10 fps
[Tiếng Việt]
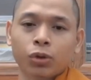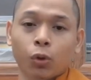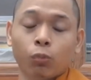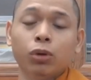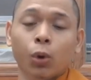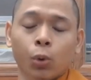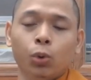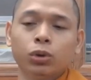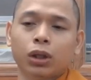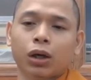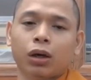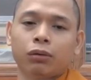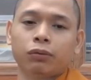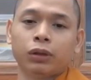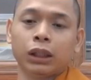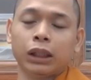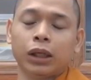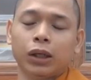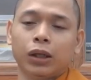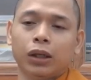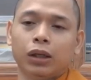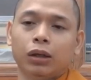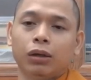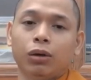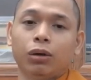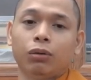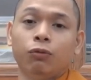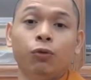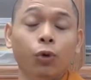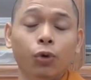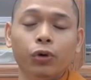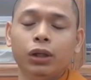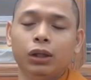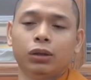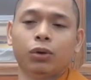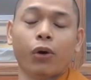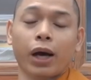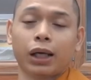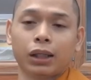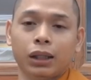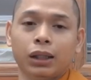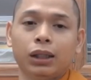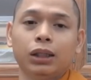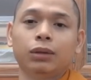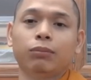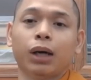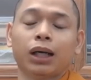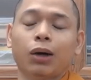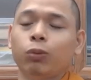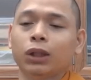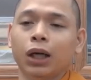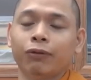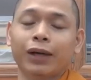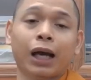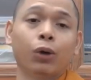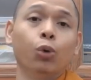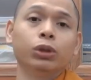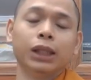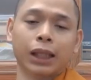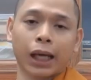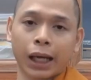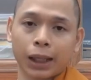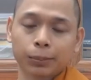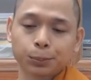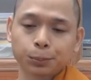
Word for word: cũng đủ cho vị đó vui hoan hỷ mà không cần phải ăn uống gì cả